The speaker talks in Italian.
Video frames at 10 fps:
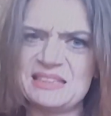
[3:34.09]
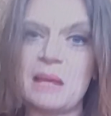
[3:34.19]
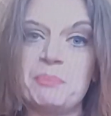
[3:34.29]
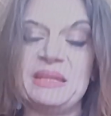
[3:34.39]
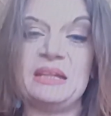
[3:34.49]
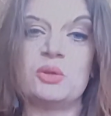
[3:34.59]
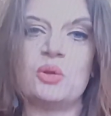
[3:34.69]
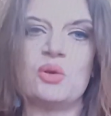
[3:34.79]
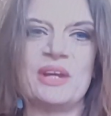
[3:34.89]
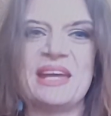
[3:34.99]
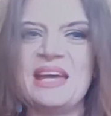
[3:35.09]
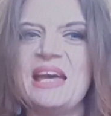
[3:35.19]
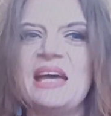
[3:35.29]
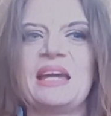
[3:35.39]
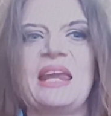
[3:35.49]
strappi del colore,
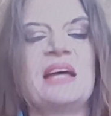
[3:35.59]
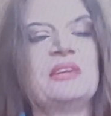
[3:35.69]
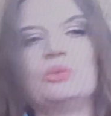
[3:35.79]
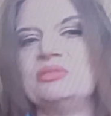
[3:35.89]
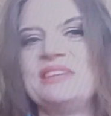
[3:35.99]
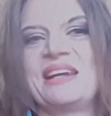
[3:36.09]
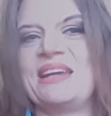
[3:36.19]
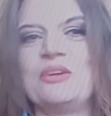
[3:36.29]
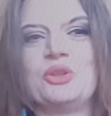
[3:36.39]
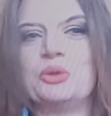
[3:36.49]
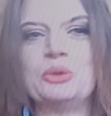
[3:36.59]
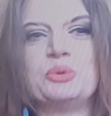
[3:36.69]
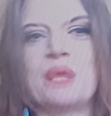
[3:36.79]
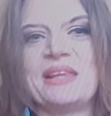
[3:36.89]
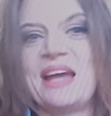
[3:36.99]
creando un terreno di
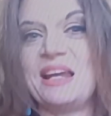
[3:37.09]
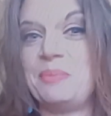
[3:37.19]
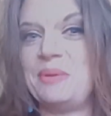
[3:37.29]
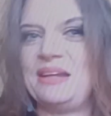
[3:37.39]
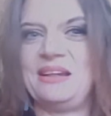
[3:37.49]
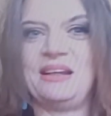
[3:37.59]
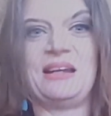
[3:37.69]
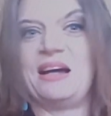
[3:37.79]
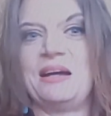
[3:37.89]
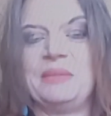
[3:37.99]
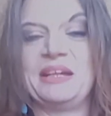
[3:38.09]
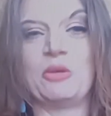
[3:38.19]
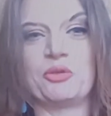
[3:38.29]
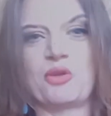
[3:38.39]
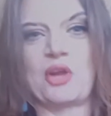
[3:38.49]
coltura ideale per la
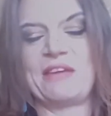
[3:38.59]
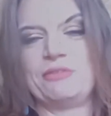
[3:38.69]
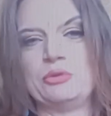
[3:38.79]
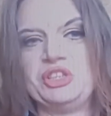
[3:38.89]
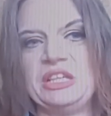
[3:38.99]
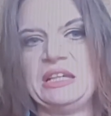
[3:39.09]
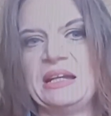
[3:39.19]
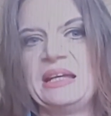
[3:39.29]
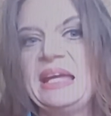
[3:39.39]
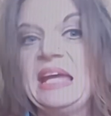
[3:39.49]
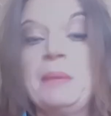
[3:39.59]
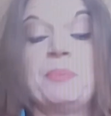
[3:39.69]
microflora fungina.